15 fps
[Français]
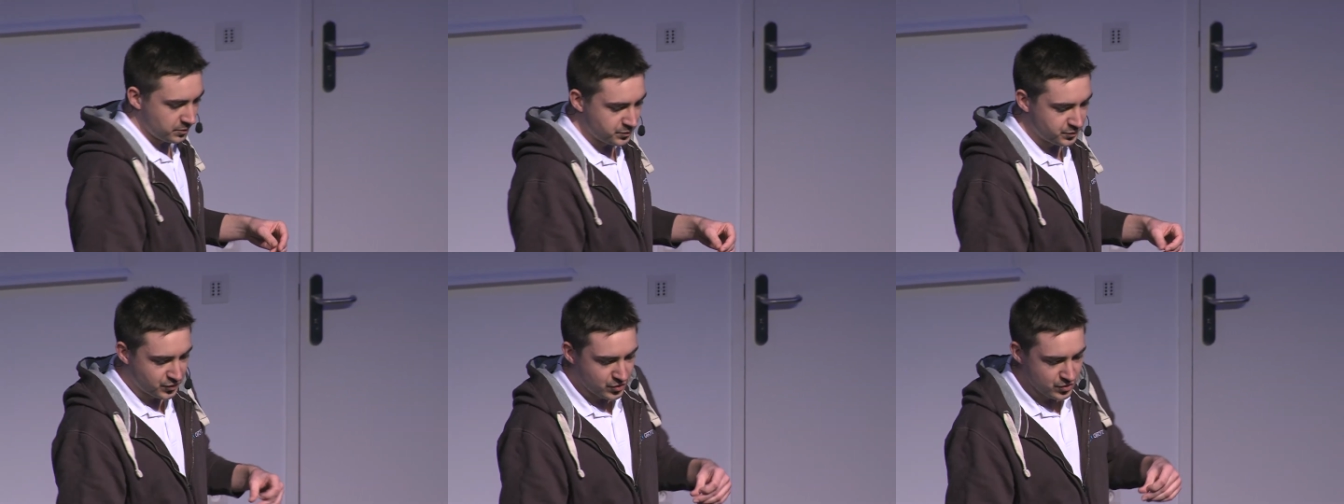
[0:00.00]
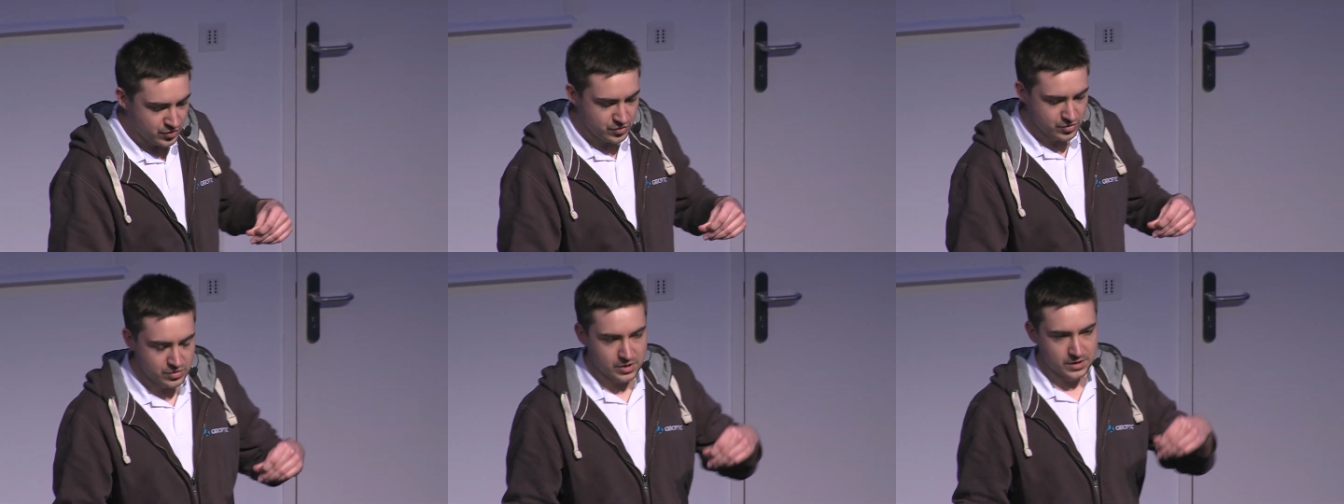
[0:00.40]

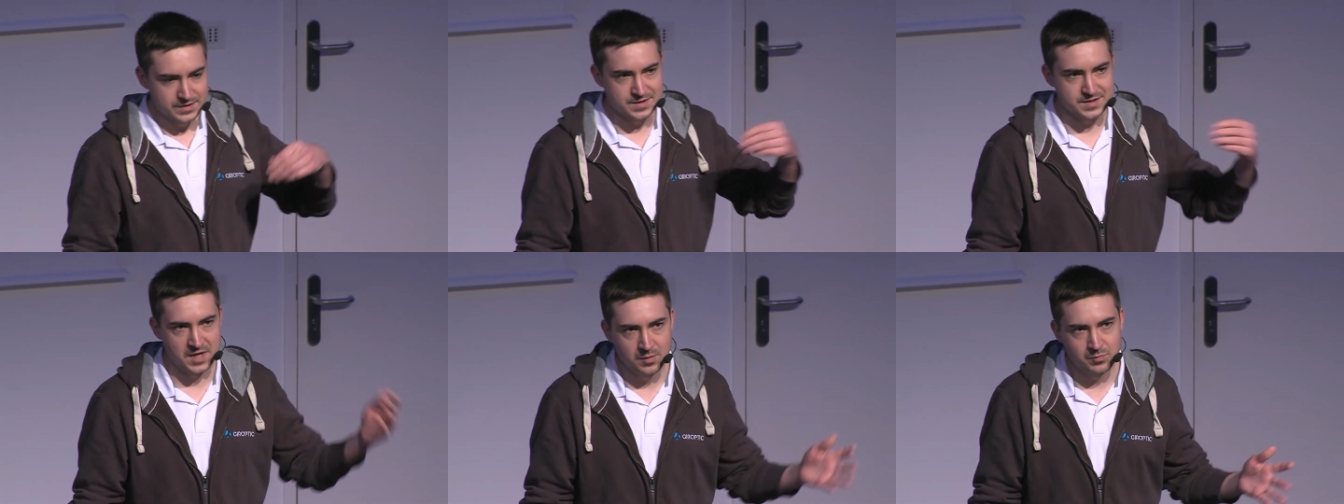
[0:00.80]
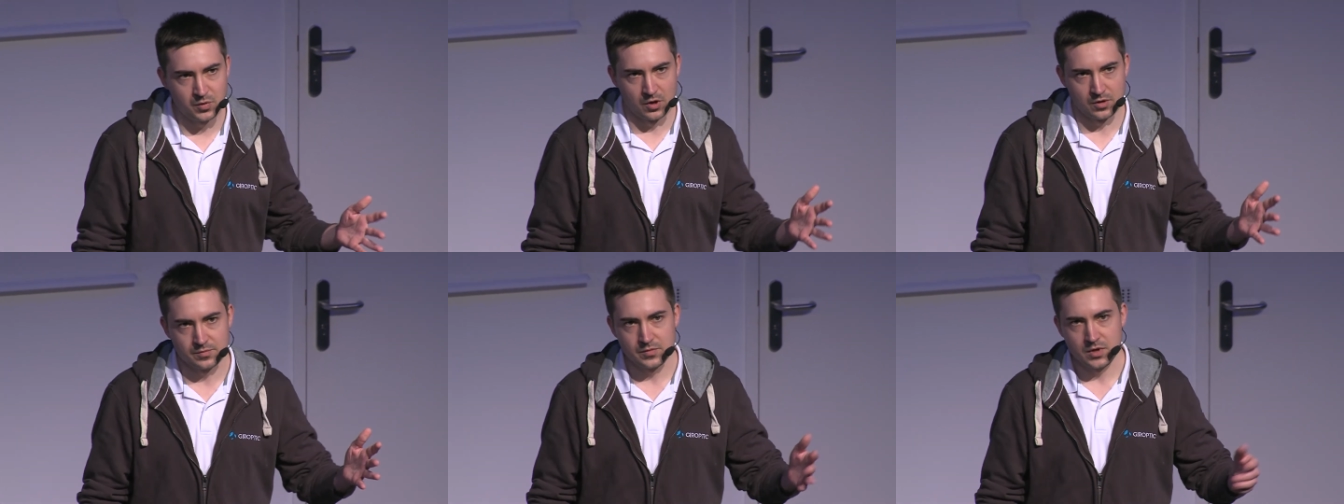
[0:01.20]
plus
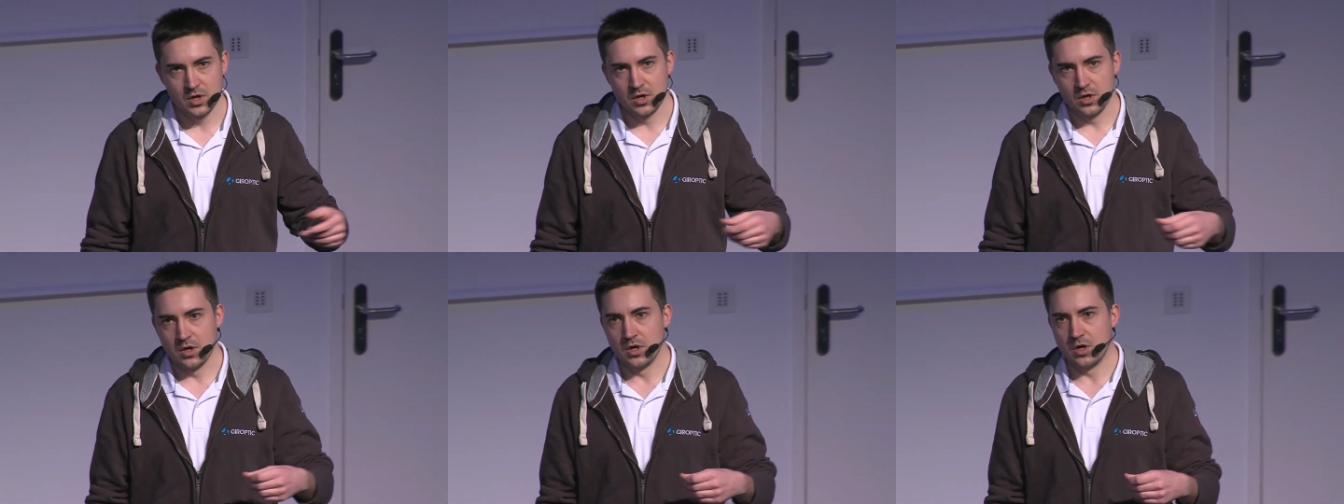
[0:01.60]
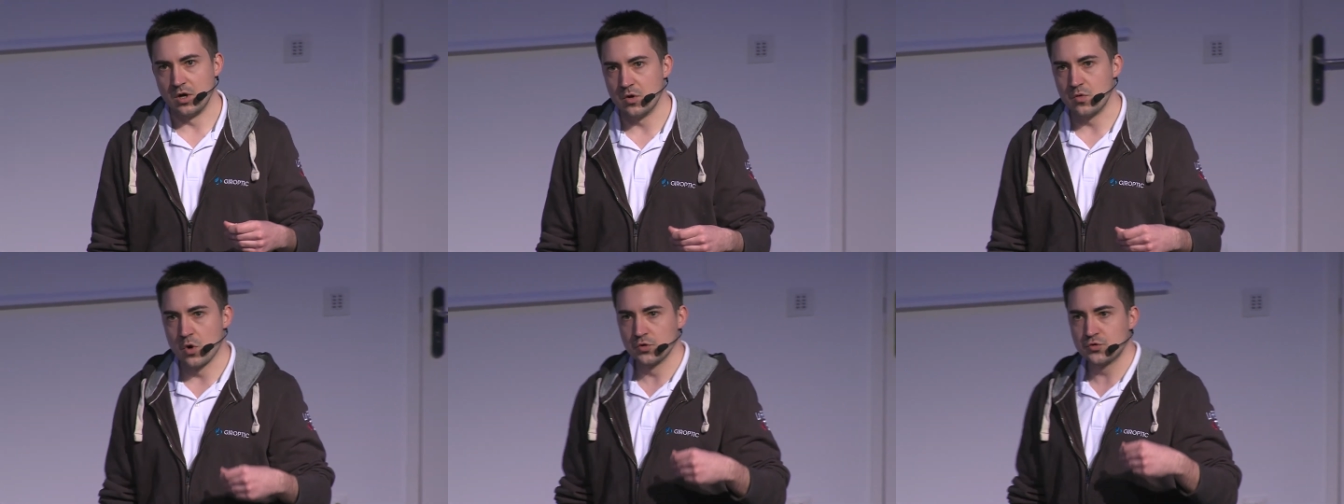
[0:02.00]
simple, euh,
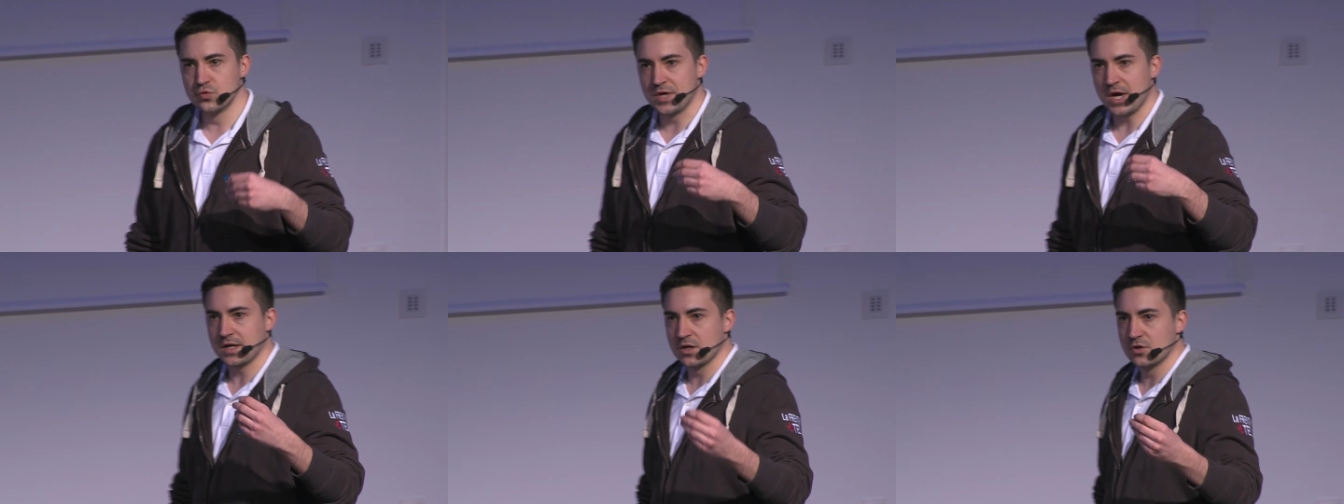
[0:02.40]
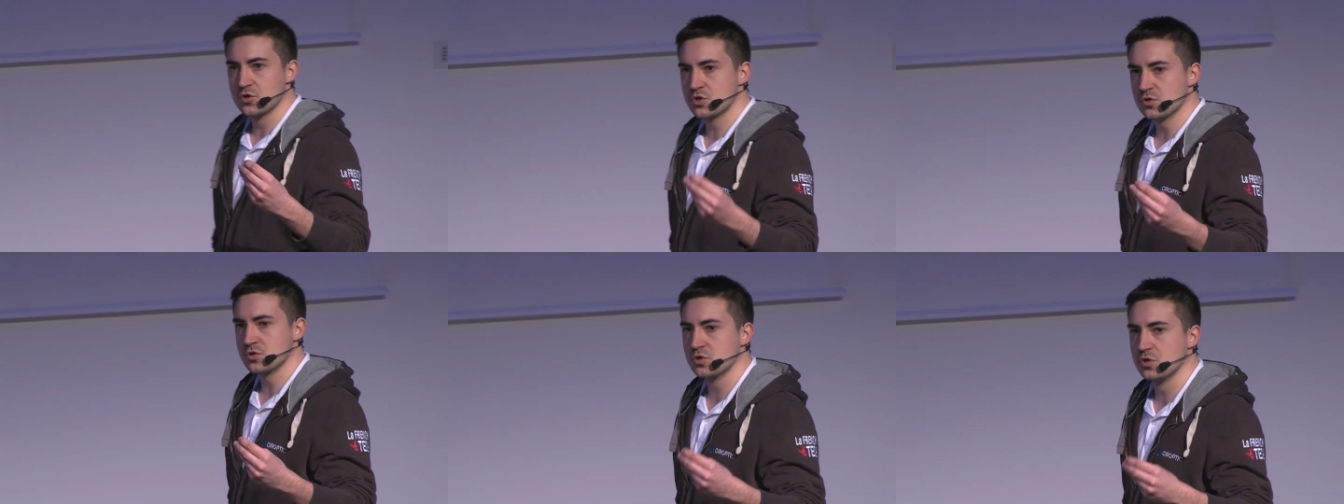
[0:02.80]
ou en tout cas quelque
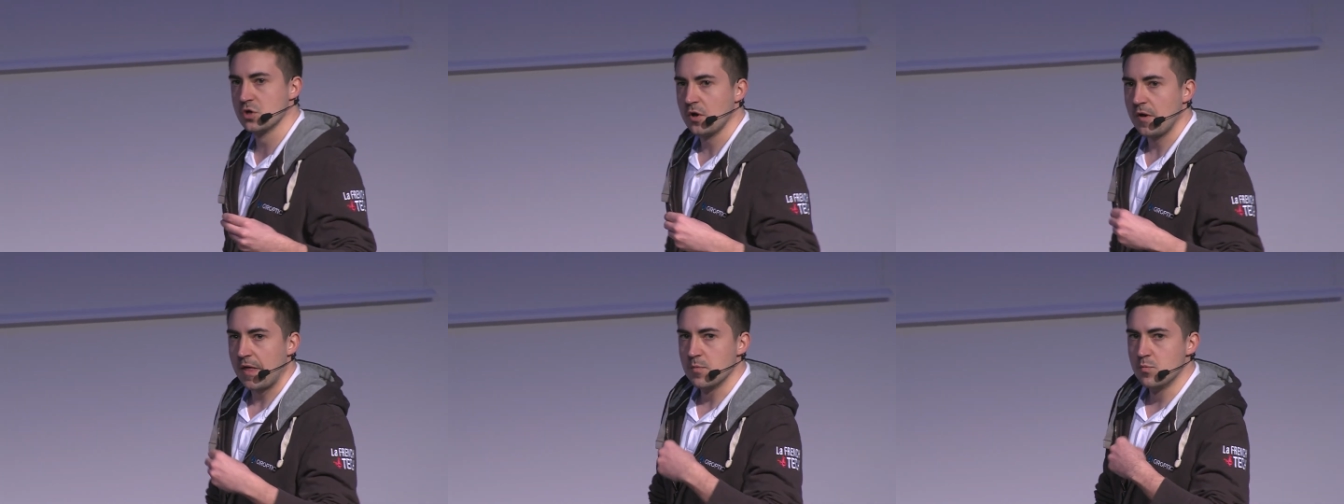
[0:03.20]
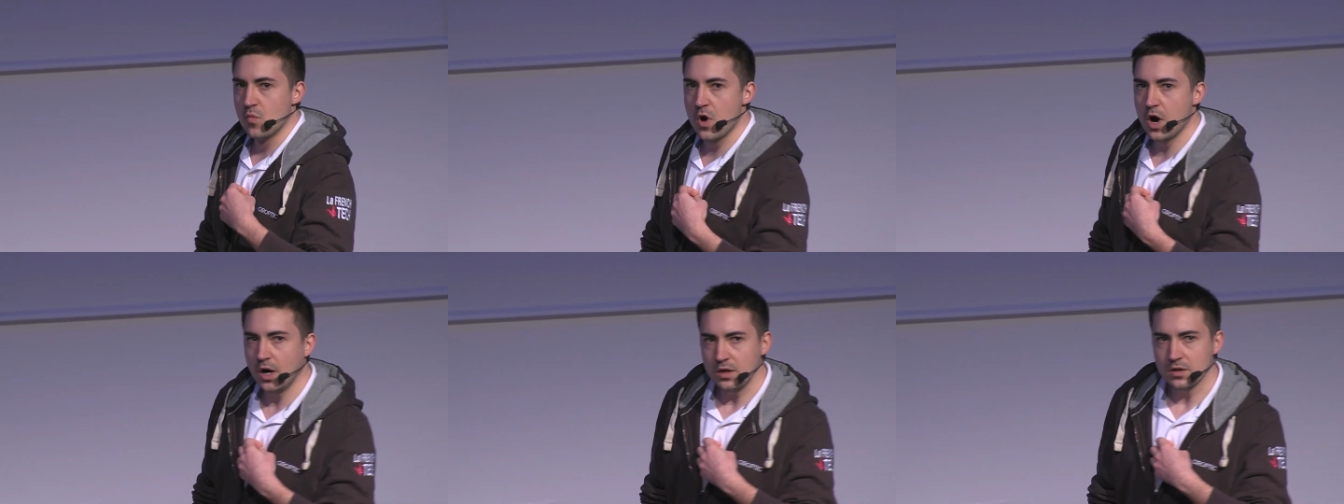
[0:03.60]
chose que
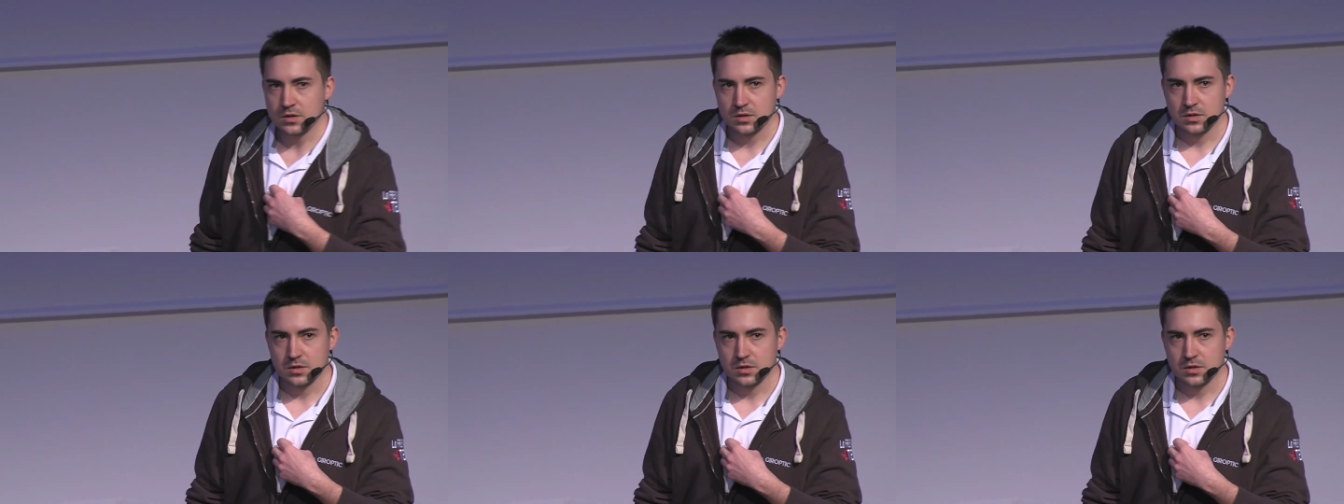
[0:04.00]
moi,